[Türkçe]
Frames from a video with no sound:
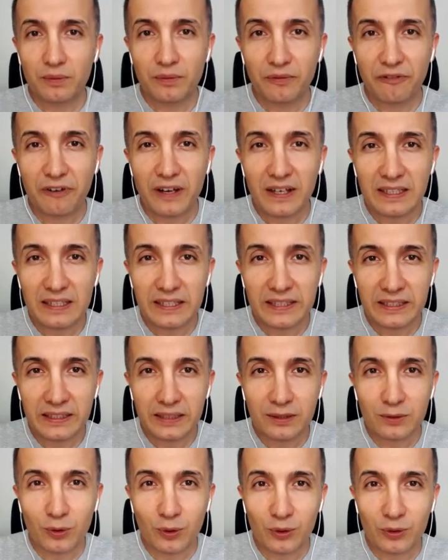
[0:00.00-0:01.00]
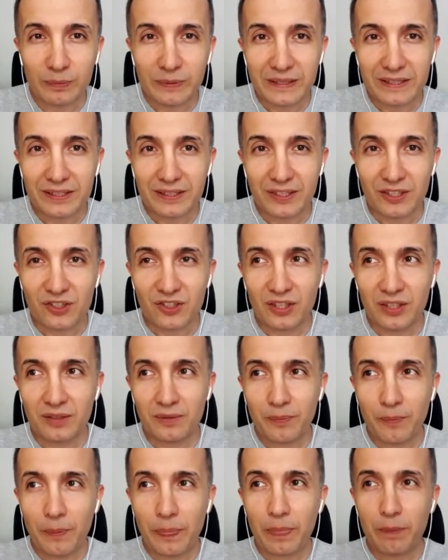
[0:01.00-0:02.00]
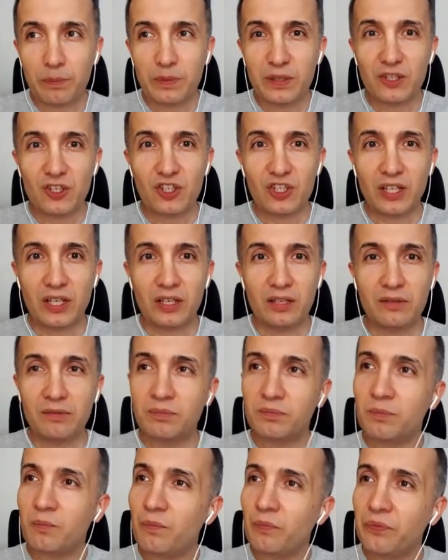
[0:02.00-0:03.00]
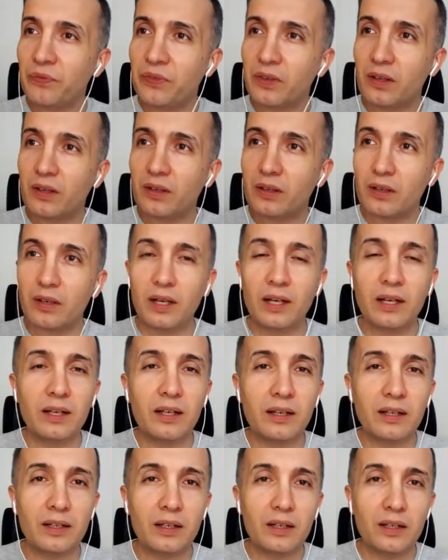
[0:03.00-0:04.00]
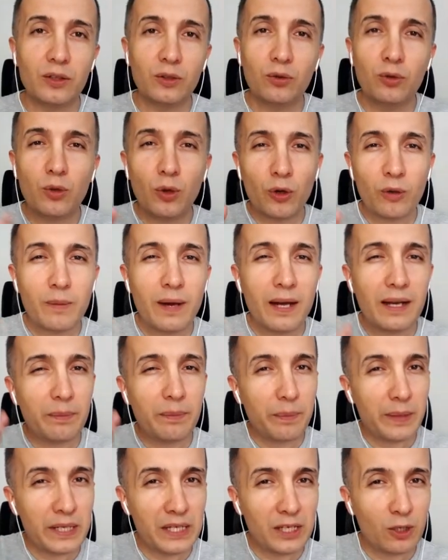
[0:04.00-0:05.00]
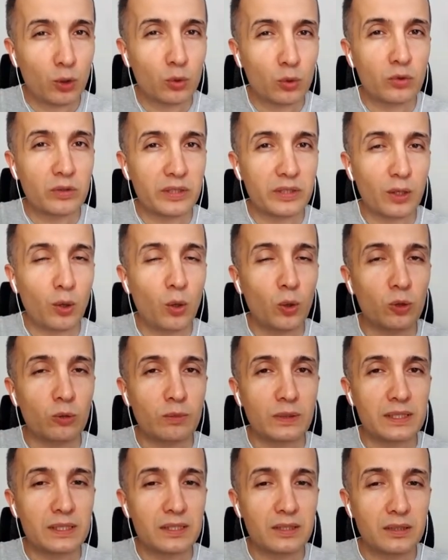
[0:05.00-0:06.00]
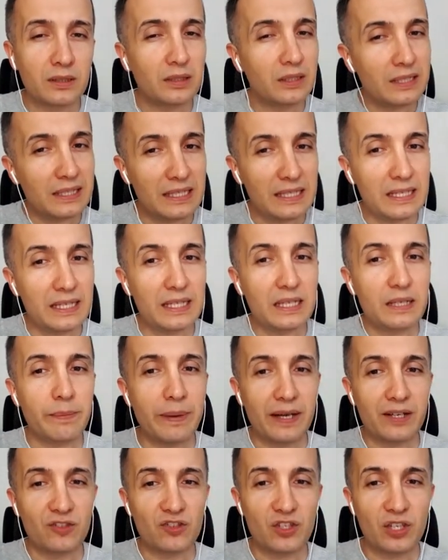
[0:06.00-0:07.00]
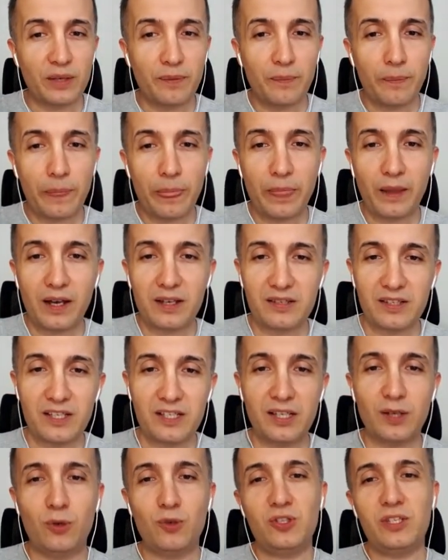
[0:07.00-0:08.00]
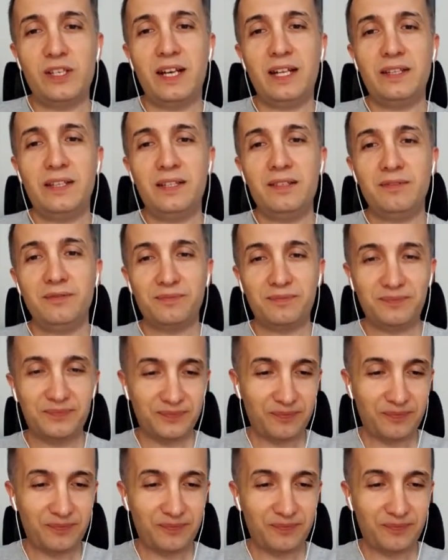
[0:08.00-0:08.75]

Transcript: faydalı olması için bir şeyin e, normal periyotta olması iyi bence. Azize hoş geldin.